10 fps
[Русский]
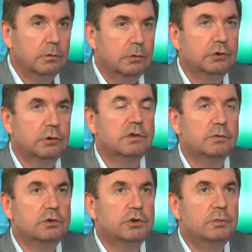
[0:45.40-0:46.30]
то, что
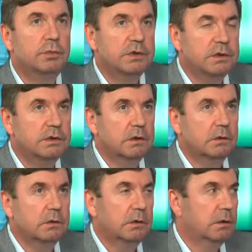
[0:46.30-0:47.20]
озвучил
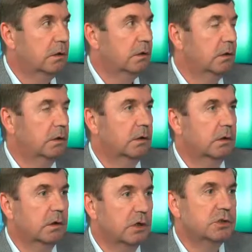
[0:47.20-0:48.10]
президент,
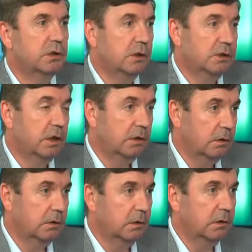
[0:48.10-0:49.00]
э, каждый
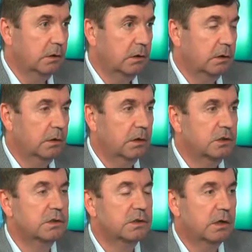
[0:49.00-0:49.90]
гражданин э,
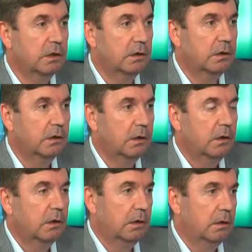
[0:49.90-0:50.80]
нашей страны
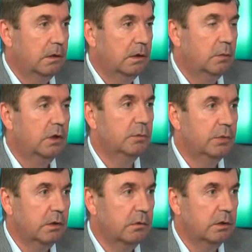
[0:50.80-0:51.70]
Э, имеет
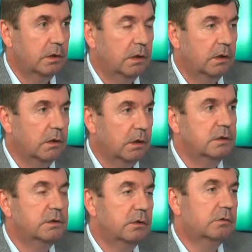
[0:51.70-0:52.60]
право на
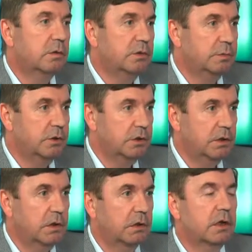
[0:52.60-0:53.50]
гарантированное
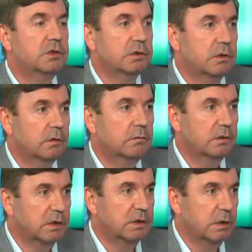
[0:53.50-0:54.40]
обеспечение качественным
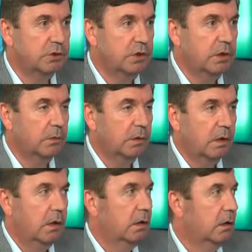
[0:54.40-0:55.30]
водоснабжением
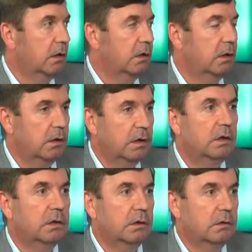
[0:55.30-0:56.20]
э,
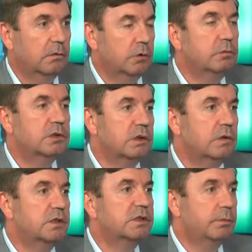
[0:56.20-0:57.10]
и э, в том
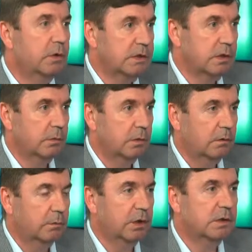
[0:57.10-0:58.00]
числе безопасным
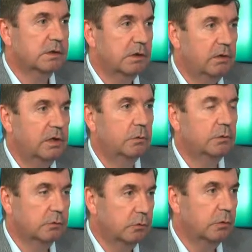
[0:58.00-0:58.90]
предоставлением
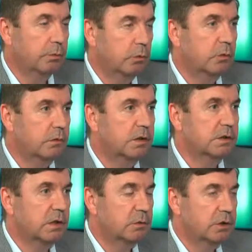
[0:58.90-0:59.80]
услуг по
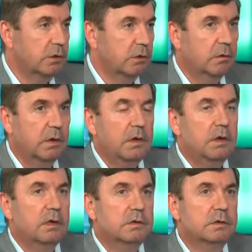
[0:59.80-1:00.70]
водоснабжению.
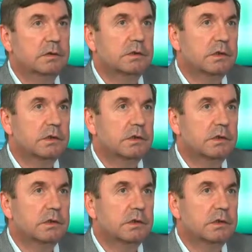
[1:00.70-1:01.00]
В связи с